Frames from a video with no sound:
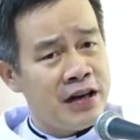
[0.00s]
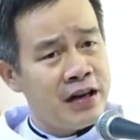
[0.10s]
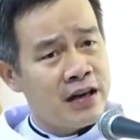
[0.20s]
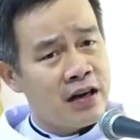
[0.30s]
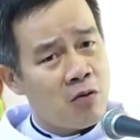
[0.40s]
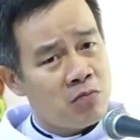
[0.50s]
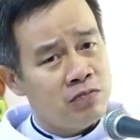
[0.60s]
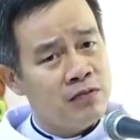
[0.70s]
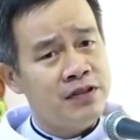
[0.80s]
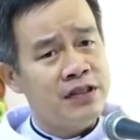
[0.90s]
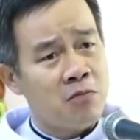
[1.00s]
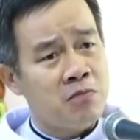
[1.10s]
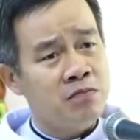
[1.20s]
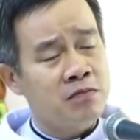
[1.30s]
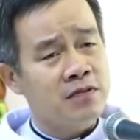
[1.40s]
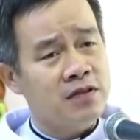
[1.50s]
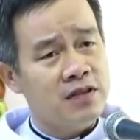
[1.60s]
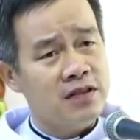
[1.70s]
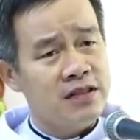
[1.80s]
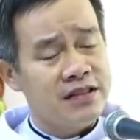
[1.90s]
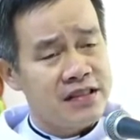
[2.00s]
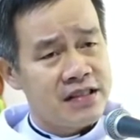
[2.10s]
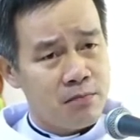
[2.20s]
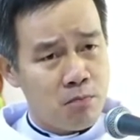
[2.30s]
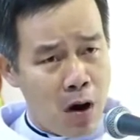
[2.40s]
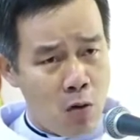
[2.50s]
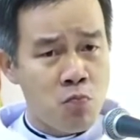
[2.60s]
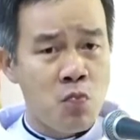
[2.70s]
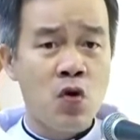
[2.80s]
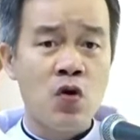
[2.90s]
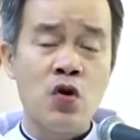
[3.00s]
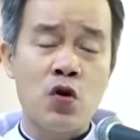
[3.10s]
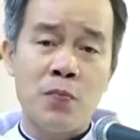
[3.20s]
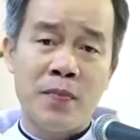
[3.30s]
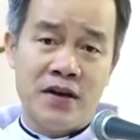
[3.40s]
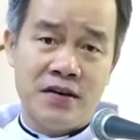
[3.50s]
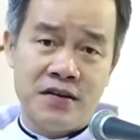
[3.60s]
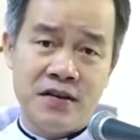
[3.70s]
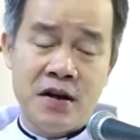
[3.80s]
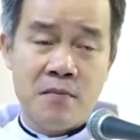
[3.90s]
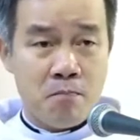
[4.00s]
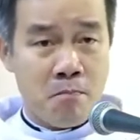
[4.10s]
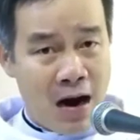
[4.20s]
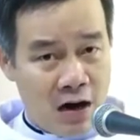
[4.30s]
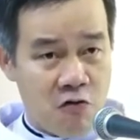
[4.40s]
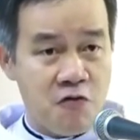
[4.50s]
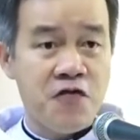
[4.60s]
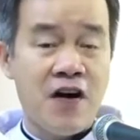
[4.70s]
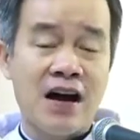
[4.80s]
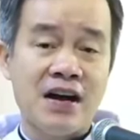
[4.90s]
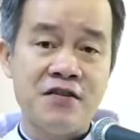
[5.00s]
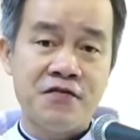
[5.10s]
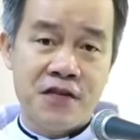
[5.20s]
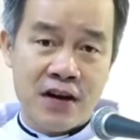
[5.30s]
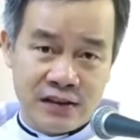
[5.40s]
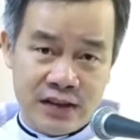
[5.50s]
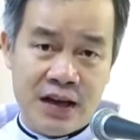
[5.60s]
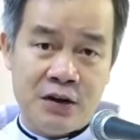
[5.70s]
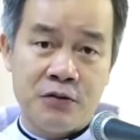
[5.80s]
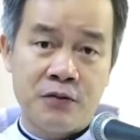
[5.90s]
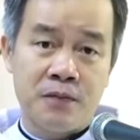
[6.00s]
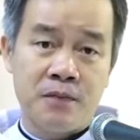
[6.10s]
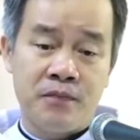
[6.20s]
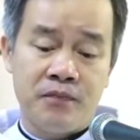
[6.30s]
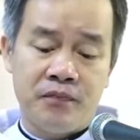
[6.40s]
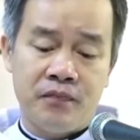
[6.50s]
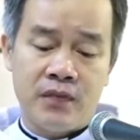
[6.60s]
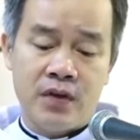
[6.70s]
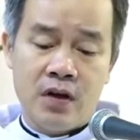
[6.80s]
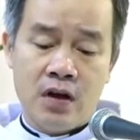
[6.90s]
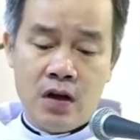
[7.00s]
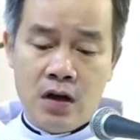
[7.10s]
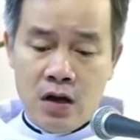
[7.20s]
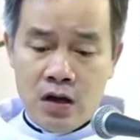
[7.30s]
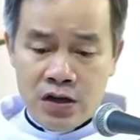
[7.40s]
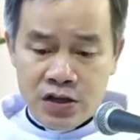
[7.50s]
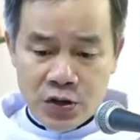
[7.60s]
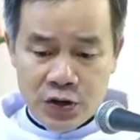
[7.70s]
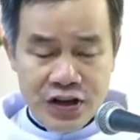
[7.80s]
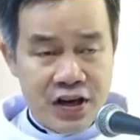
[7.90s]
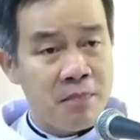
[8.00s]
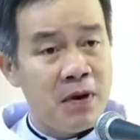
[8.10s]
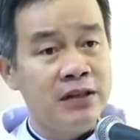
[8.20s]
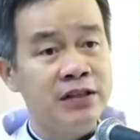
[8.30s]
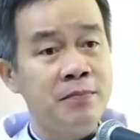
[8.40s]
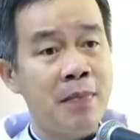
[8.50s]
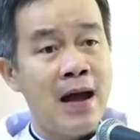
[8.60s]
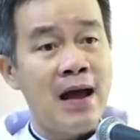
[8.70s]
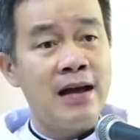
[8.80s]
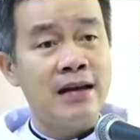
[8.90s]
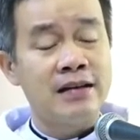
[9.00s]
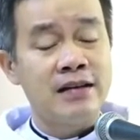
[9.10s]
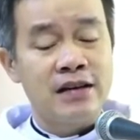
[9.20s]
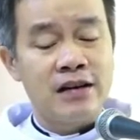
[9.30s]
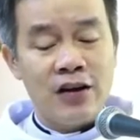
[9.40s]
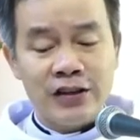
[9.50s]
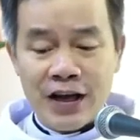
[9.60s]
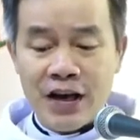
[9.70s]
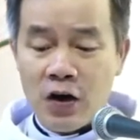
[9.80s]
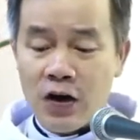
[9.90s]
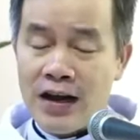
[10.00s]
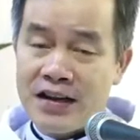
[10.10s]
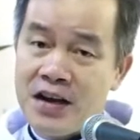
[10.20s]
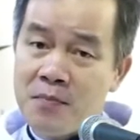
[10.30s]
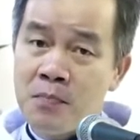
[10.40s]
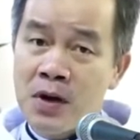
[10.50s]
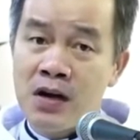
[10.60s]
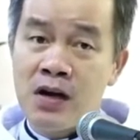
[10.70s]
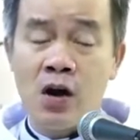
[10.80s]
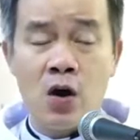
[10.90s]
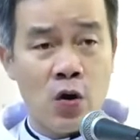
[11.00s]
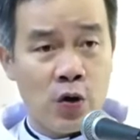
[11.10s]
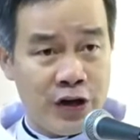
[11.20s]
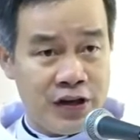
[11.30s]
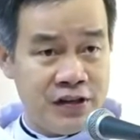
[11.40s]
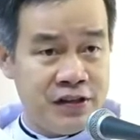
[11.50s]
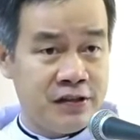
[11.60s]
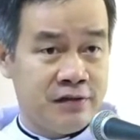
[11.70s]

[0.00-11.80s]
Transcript: không trong mong muốn của mình mà cũng phải vâng theo rồi giấc mơ thứ ba có thể gọi là giấc mơ hồi hương